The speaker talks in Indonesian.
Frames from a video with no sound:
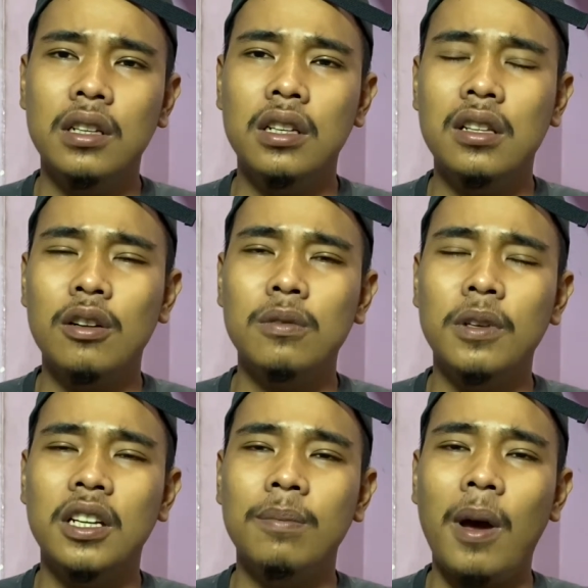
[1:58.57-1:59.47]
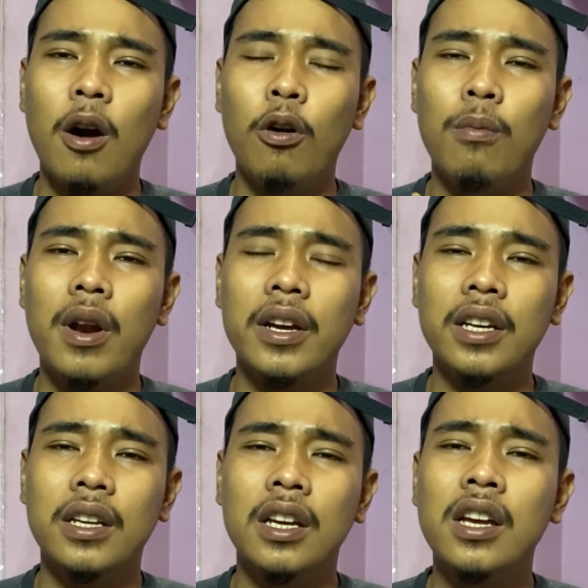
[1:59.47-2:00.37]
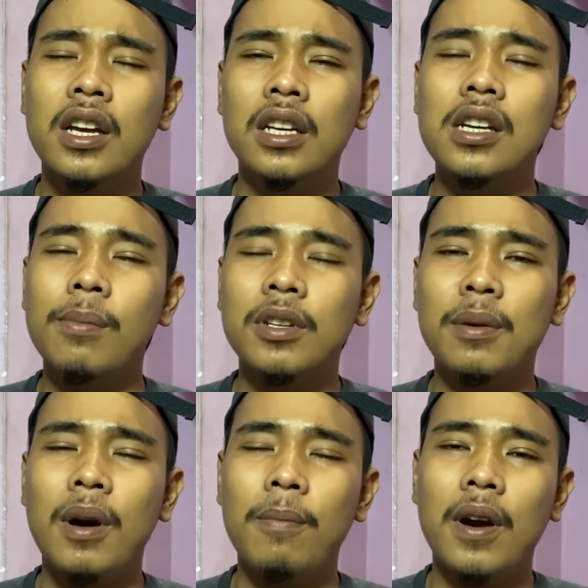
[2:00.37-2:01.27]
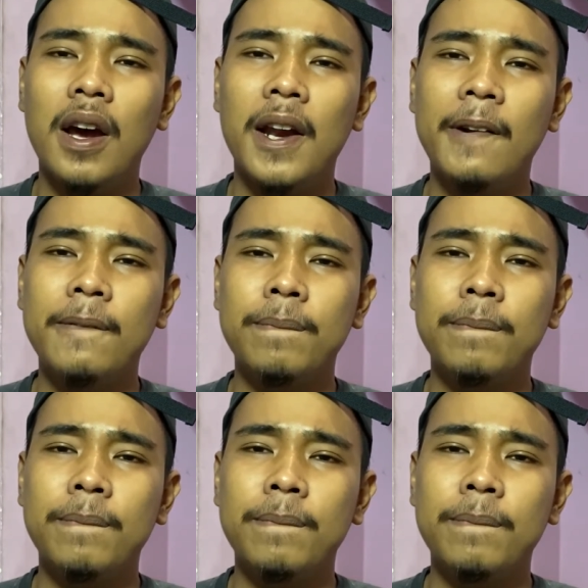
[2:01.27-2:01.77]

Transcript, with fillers: kita harus bikin tangkom lagi yang menyebabkan